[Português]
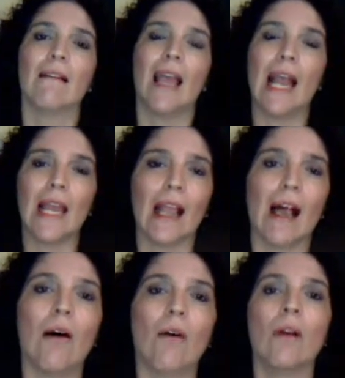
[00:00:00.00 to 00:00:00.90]
é
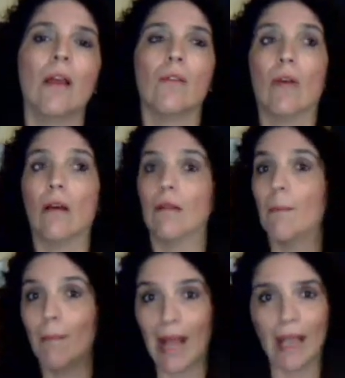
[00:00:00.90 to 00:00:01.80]
legal,
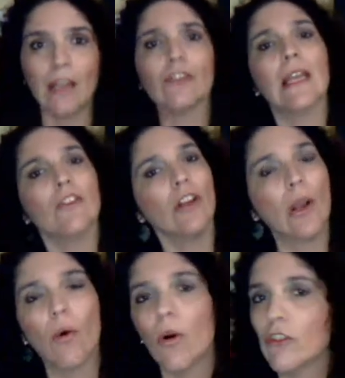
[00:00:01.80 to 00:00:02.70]
mas nem de
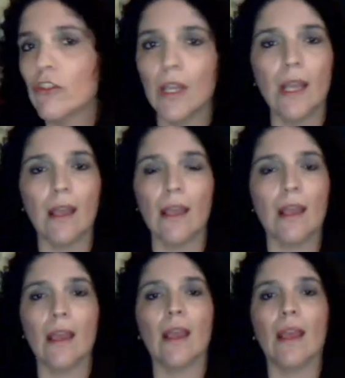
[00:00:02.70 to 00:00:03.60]
longe
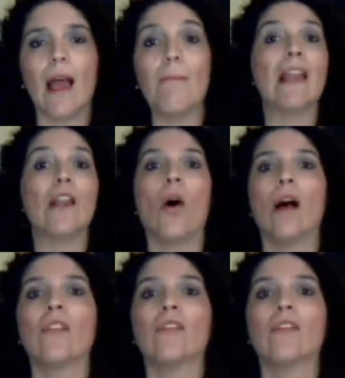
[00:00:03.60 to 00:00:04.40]
é, é a melhor